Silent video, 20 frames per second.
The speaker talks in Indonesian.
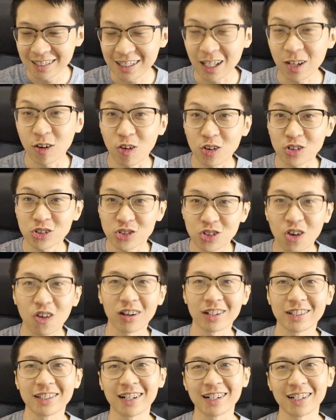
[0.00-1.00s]
terror
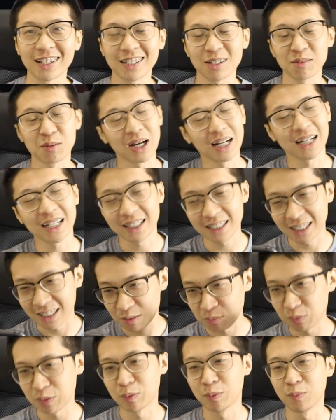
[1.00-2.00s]
shock ntar kita bakal lihat ya
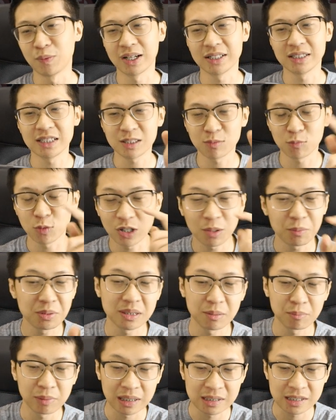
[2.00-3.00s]
teman-teman bang Eji semoga
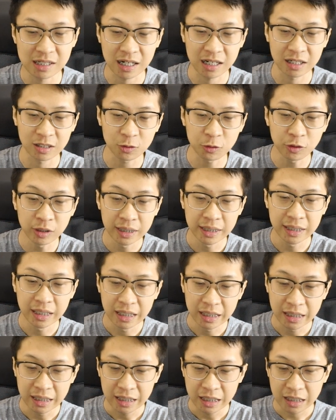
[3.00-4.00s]
bisa menghasilkan itu
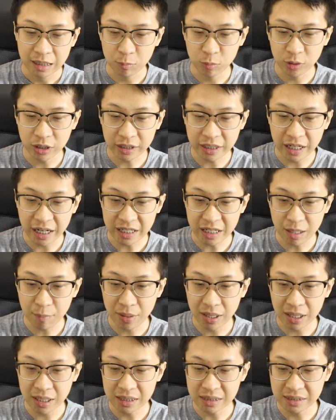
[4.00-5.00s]
kemudian kayaknya
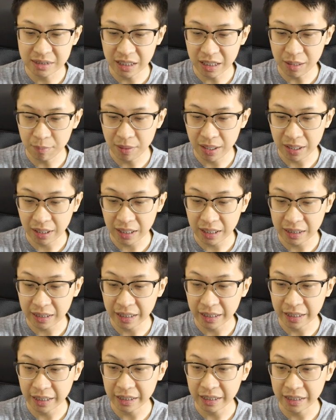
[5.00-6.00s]
bang Eji bakal
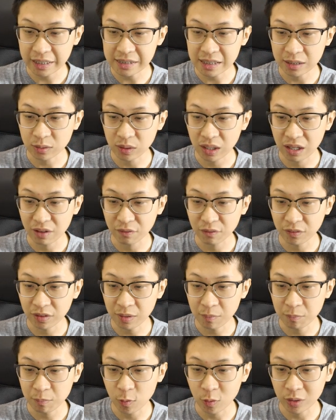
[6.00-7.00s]
naikin ini satu
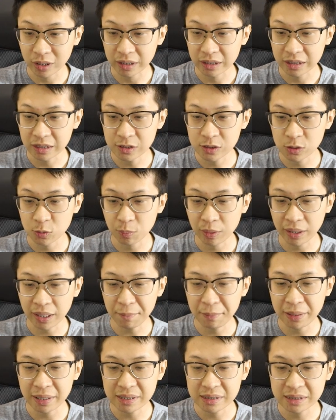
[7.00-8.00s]
level mock ini supaya
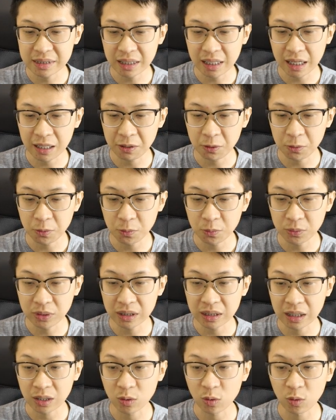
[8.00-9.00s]
bang Eji kalau
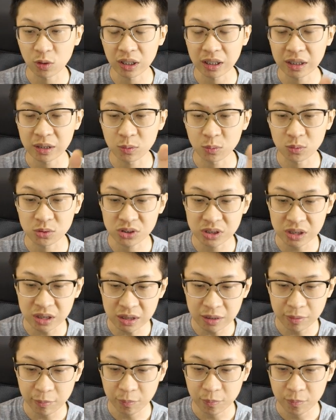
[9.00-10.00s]
udah naruh orang di
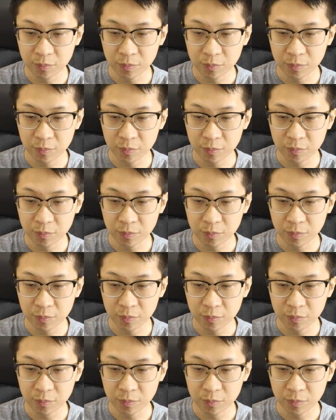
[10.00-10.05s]
kursi